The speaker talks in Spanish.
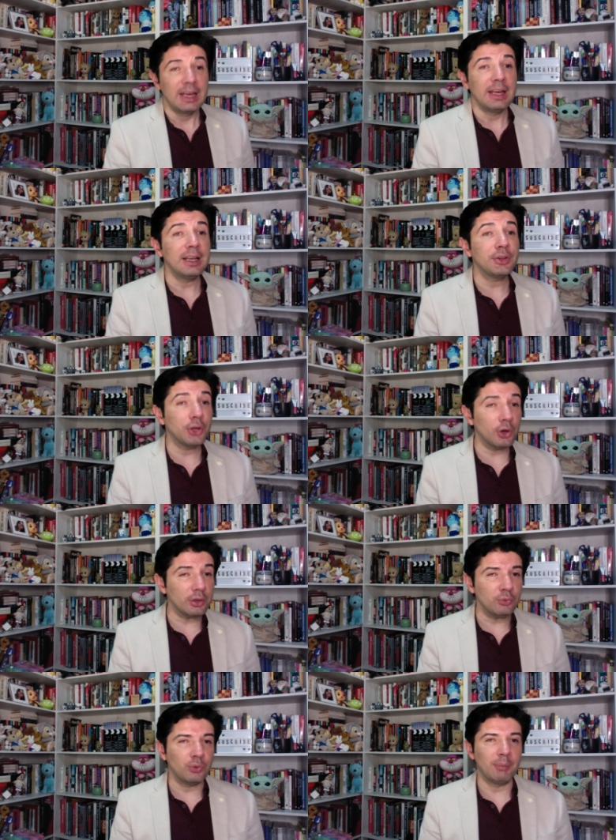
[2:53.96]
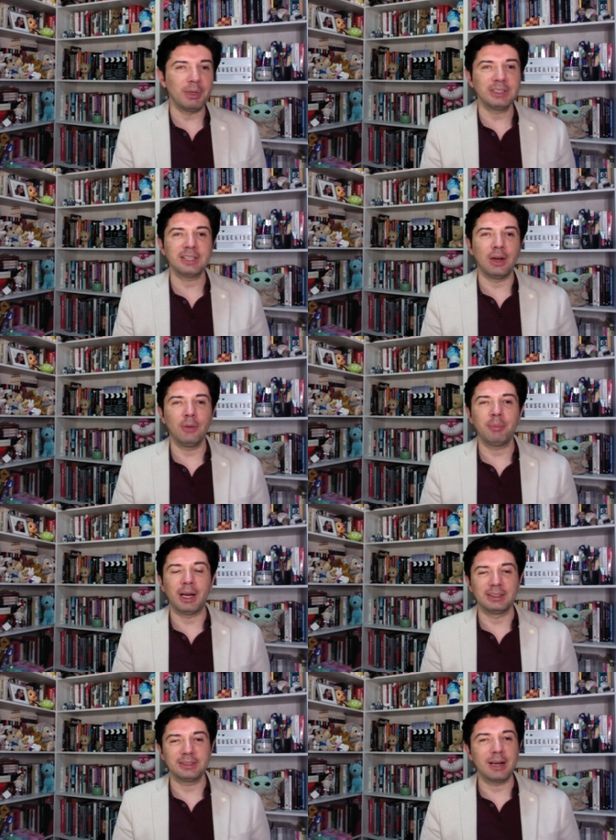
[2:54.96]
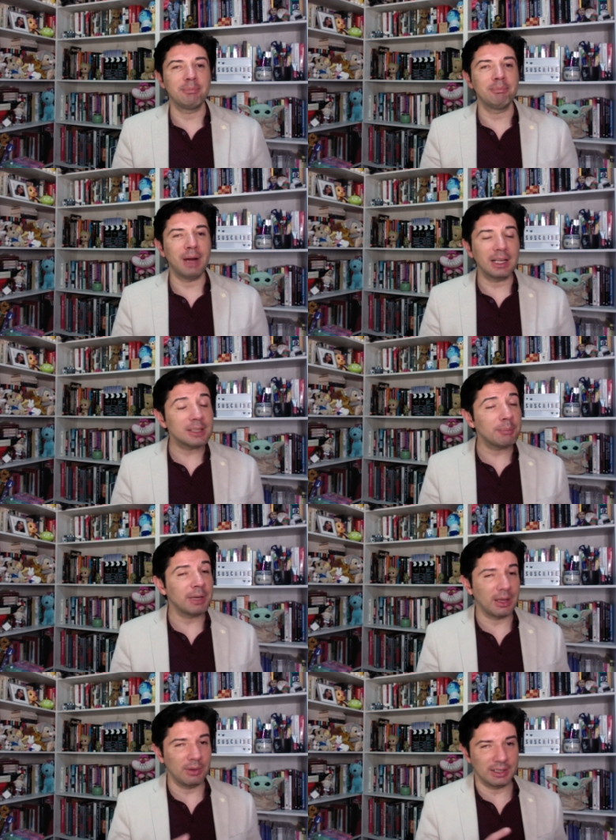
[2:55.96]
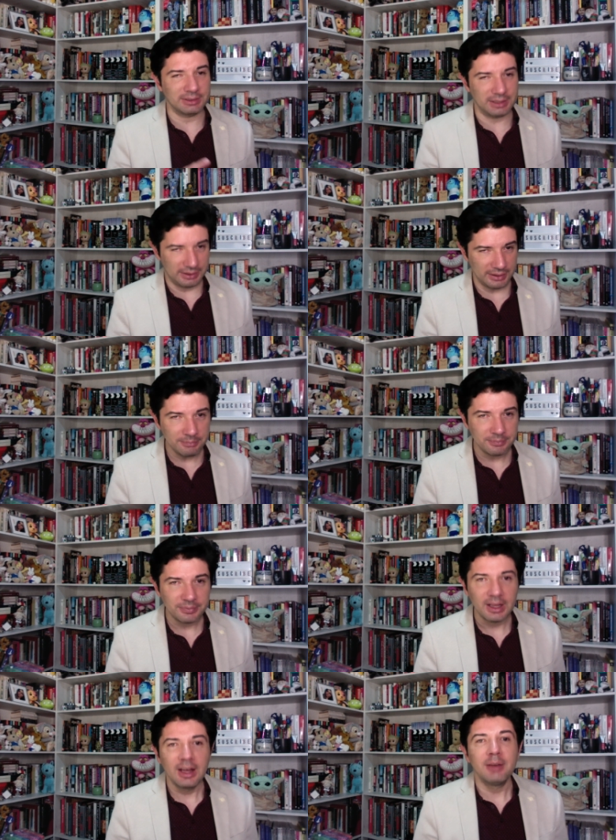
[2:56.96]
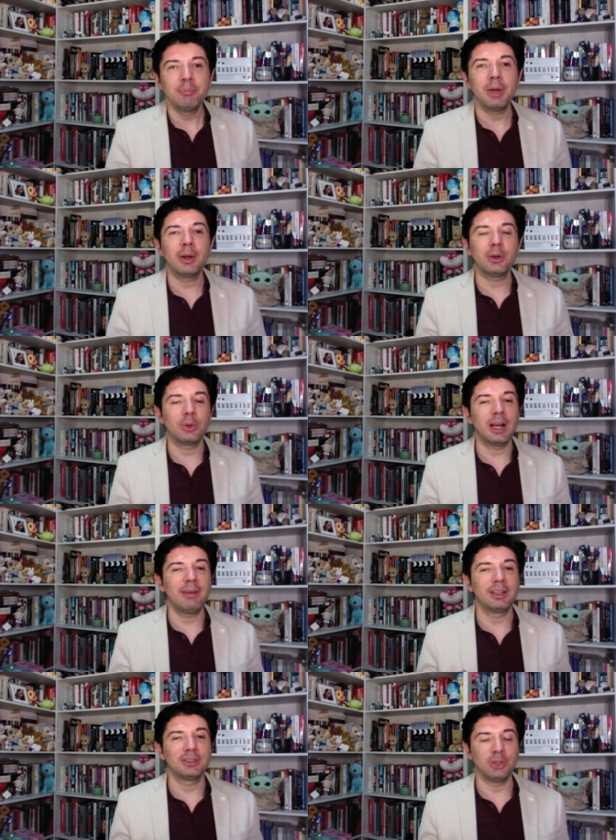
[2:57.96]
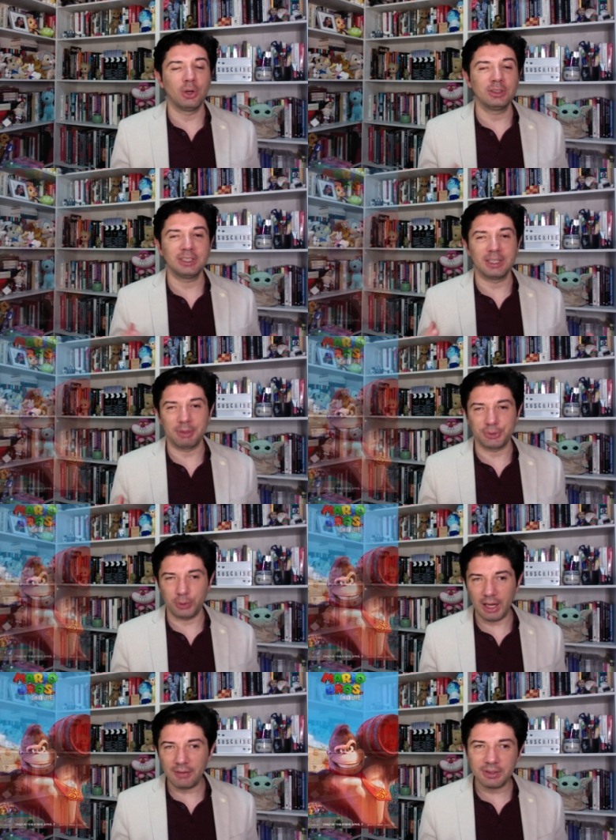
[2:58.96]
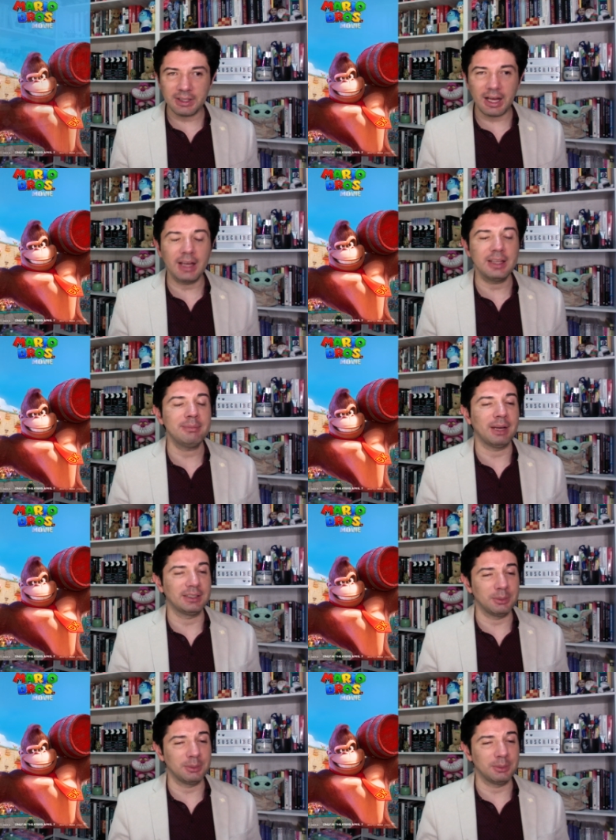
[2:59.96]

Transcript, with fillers: El guion fue pensado para estar más apegado a la serie, pero en una versión cinematográfica y más